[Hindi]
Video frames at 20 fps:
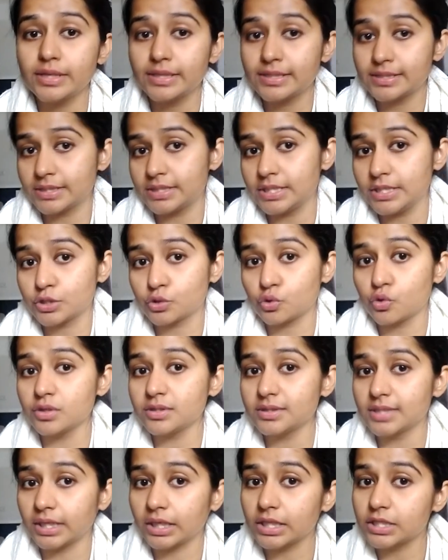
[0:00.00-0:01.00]
इस चीज़ को
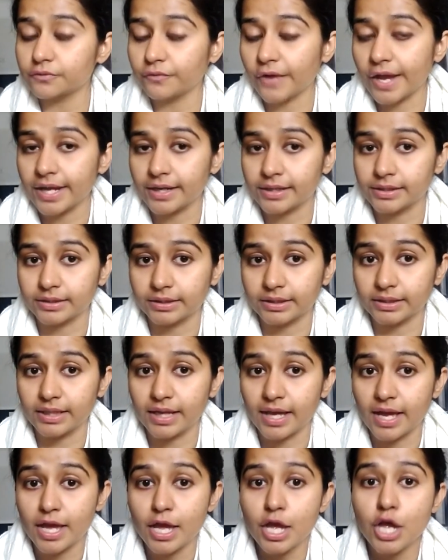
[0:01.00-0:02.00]
सेटिस्फाई करती
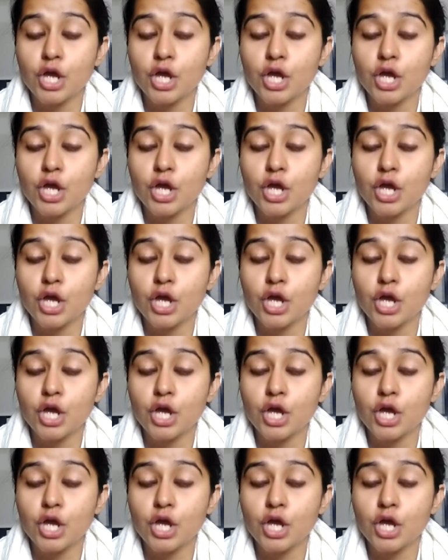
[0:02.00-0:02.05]
है